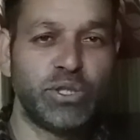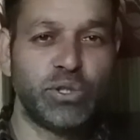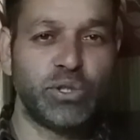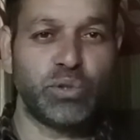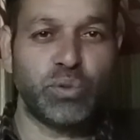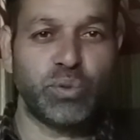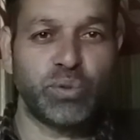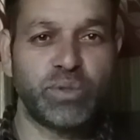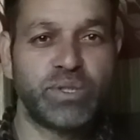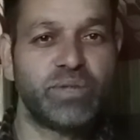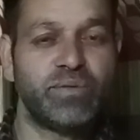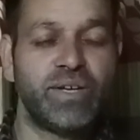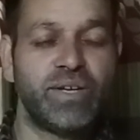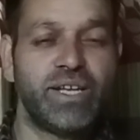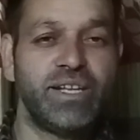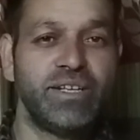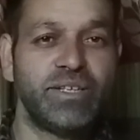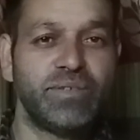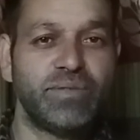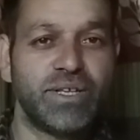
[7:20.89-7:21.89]
नोइंग इट वेल
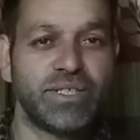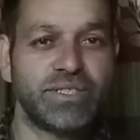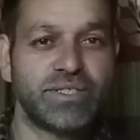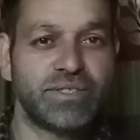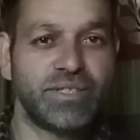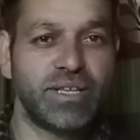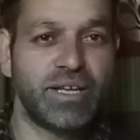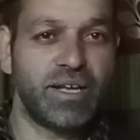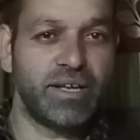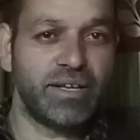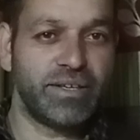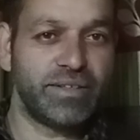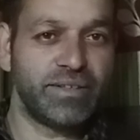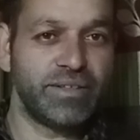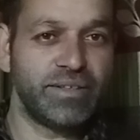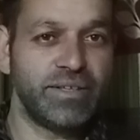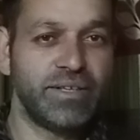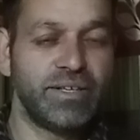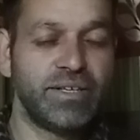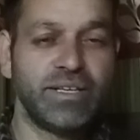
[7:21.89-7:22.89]
इट वॉज
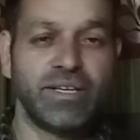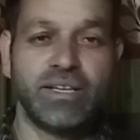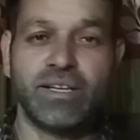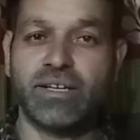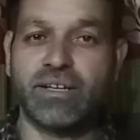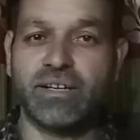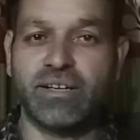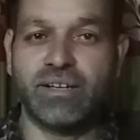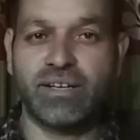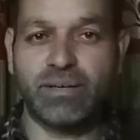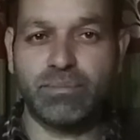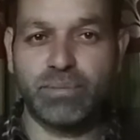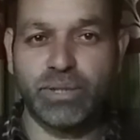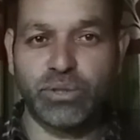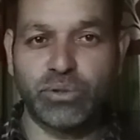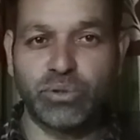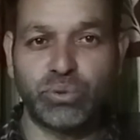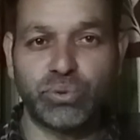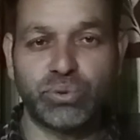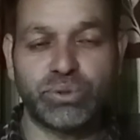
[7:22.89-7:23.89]
इन
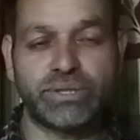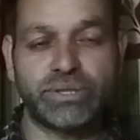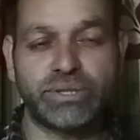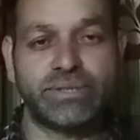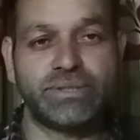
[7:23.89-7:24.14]
अमरकूट